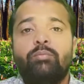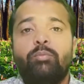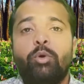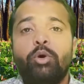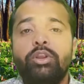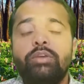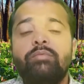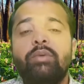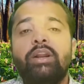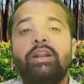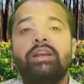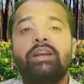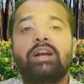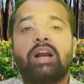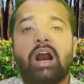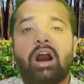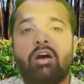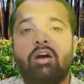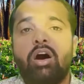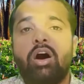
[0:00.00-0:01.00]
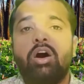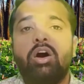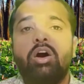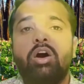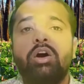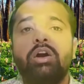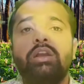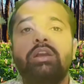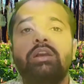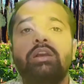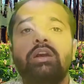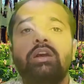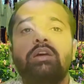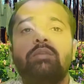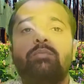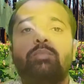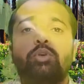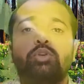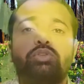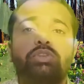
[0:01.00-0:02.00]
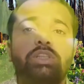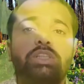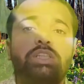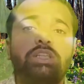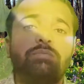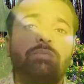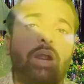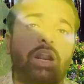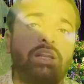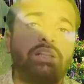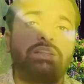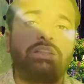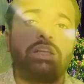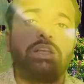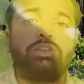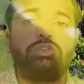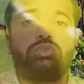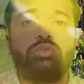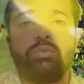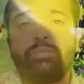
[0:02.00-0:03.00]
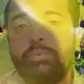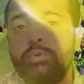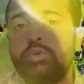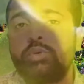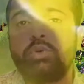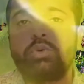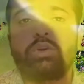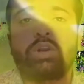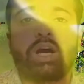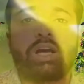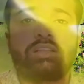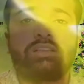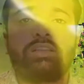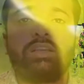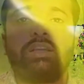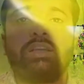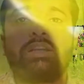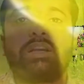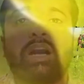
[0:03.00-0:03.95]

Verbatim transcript: পরিমাণে খাওয়া হয় প্রতিটি বাড়িতেই দুপুর ও রাতের